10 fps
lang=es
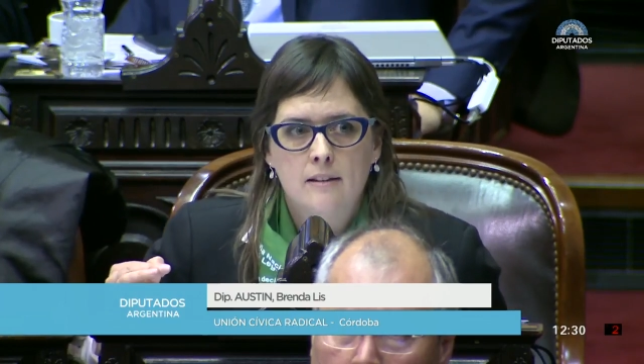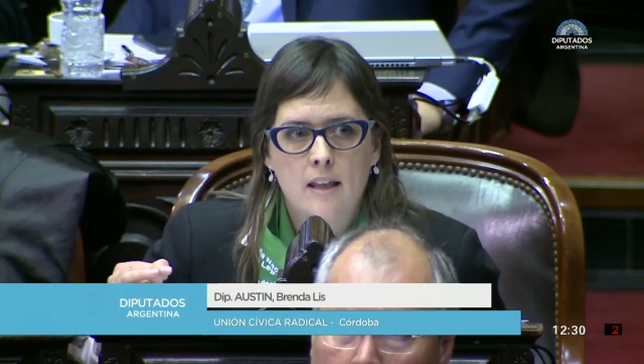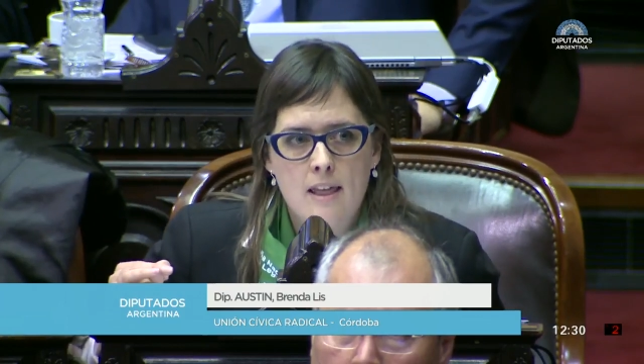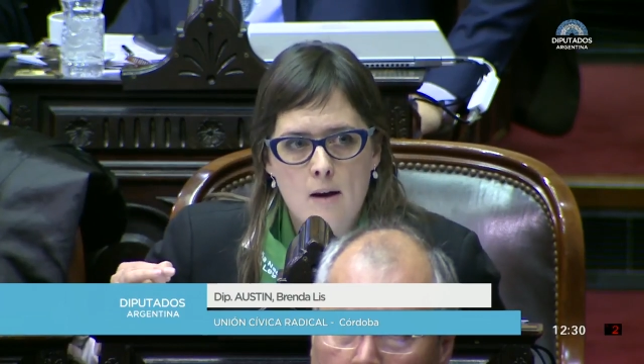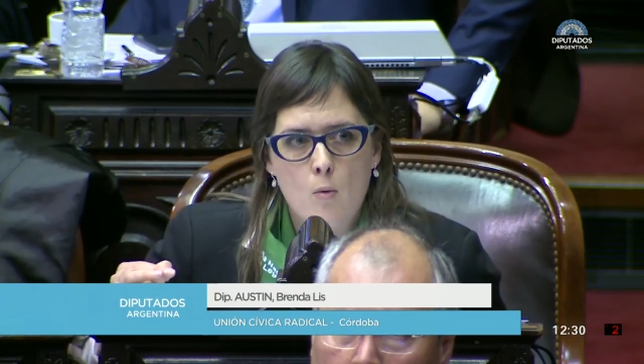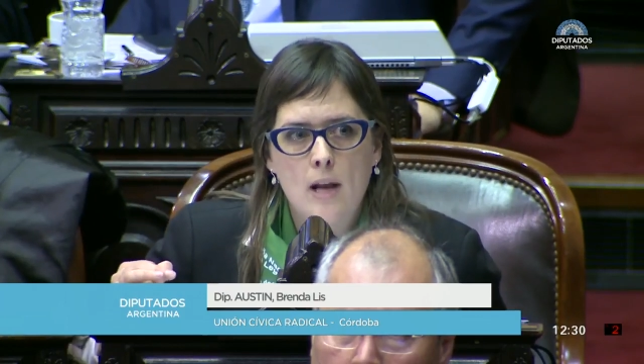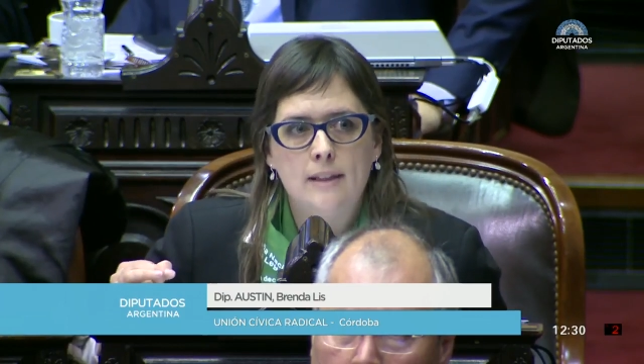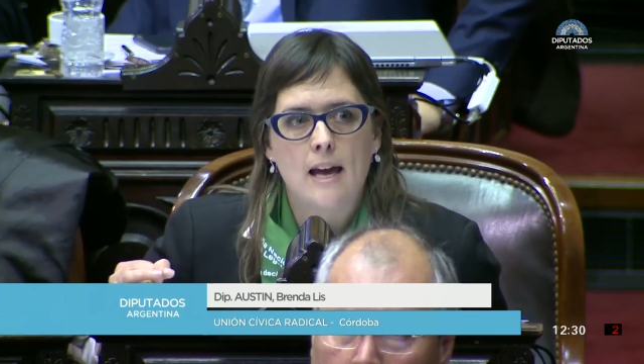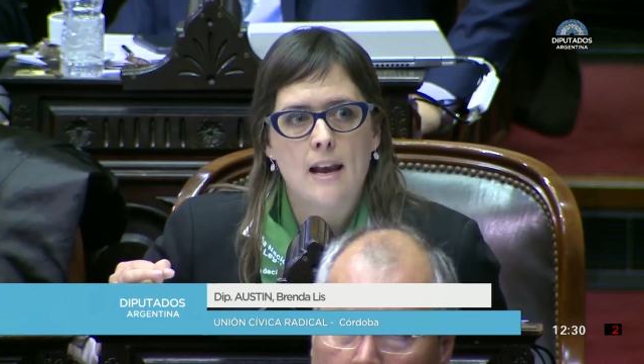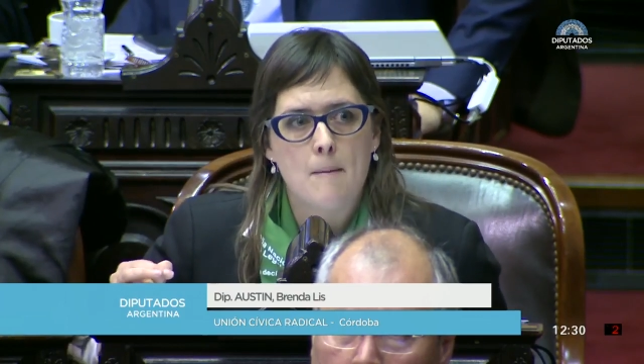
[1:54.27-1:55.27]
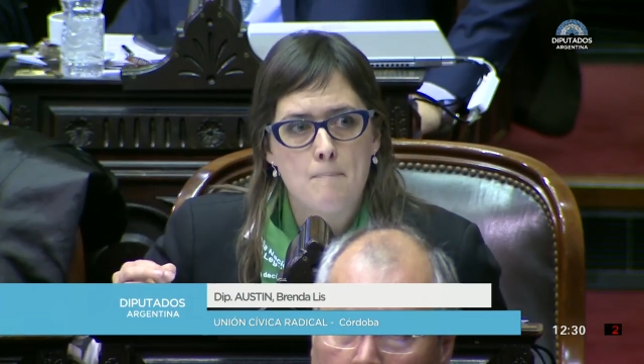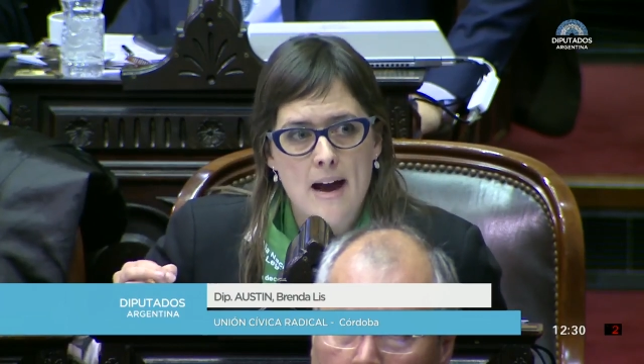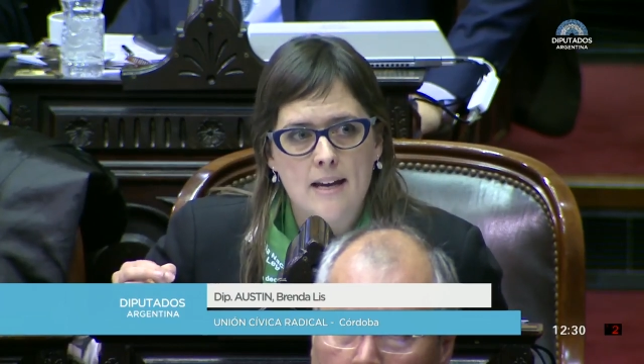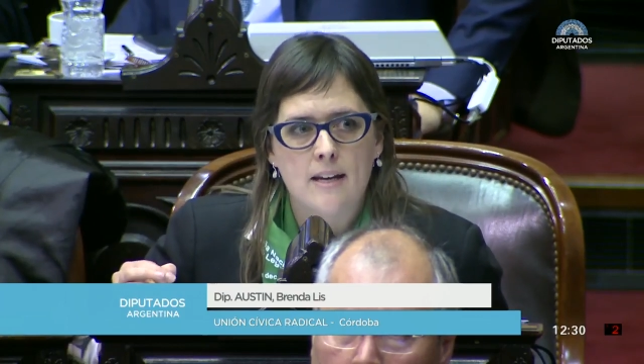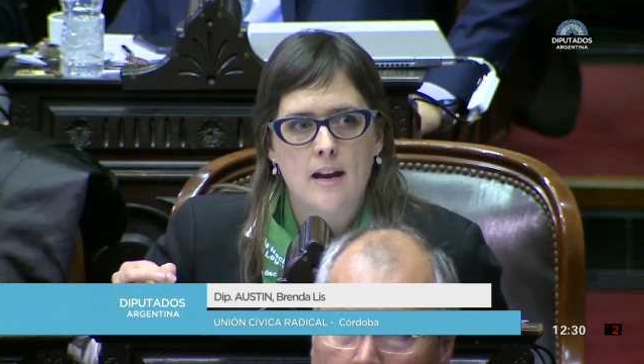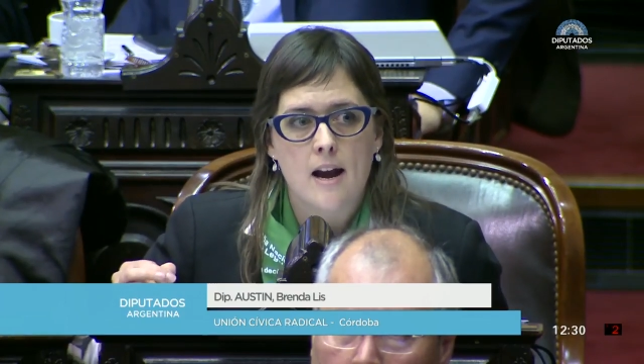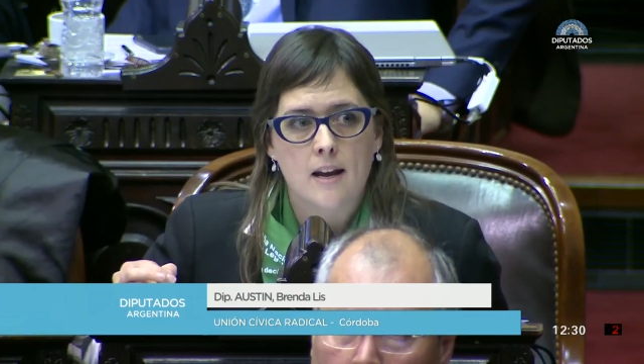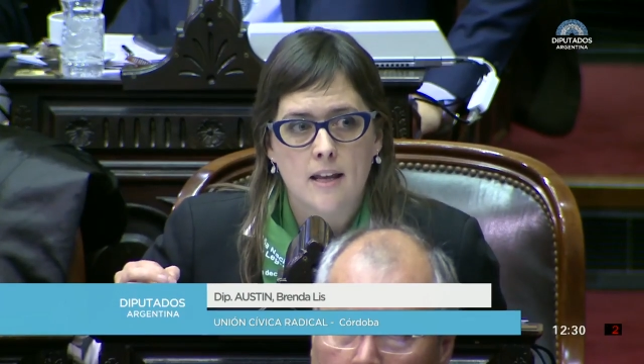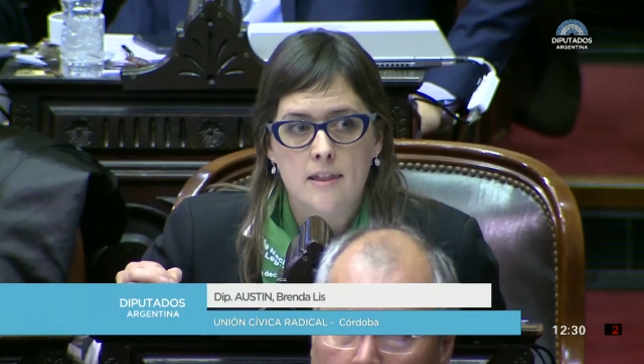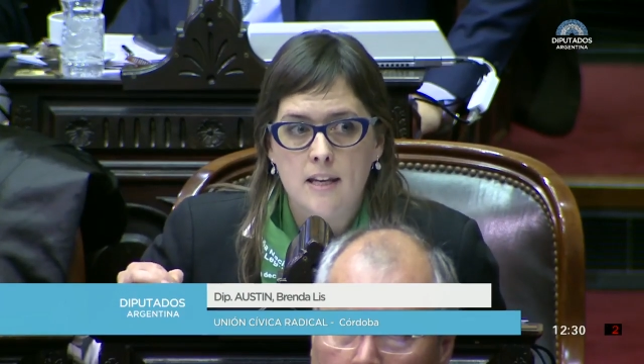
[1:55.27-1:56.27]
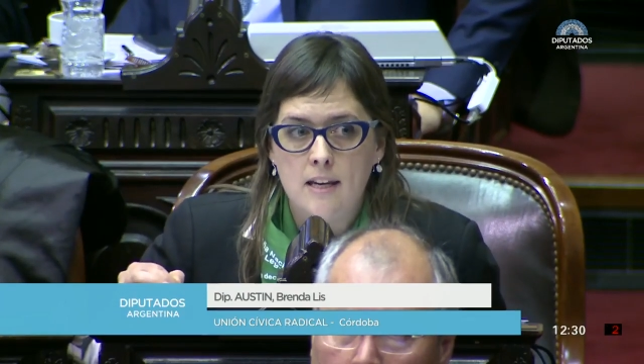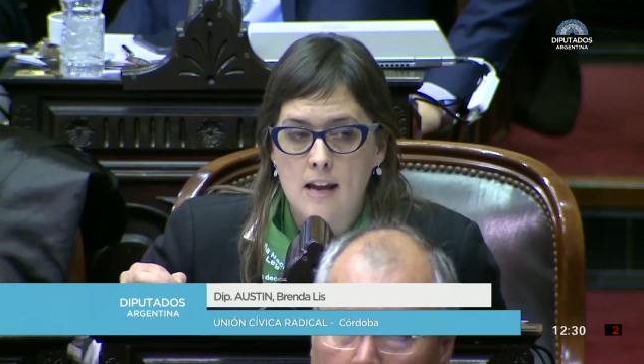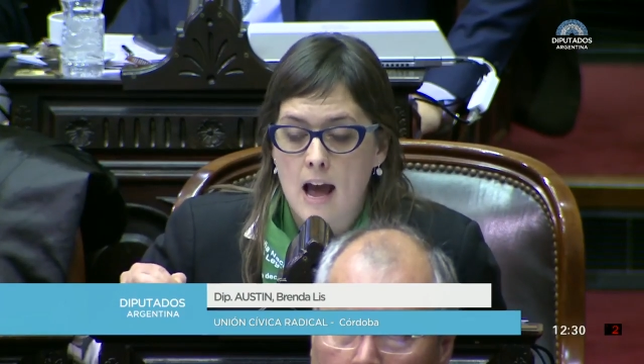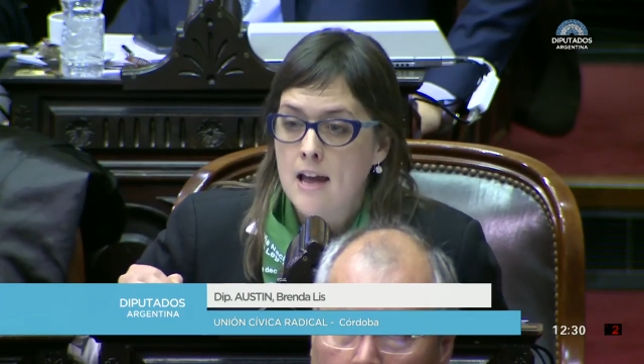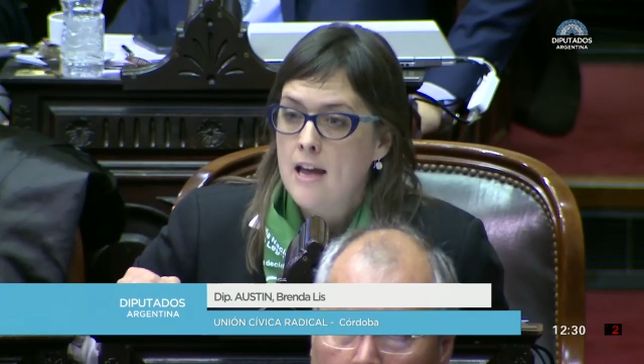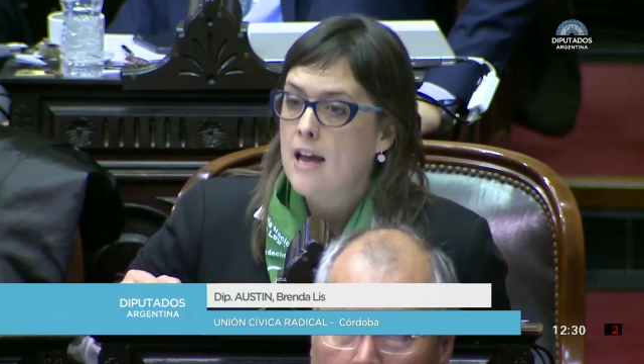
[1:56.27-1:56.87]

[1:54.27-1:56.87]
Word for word: de dar vuelta la página en Argentina,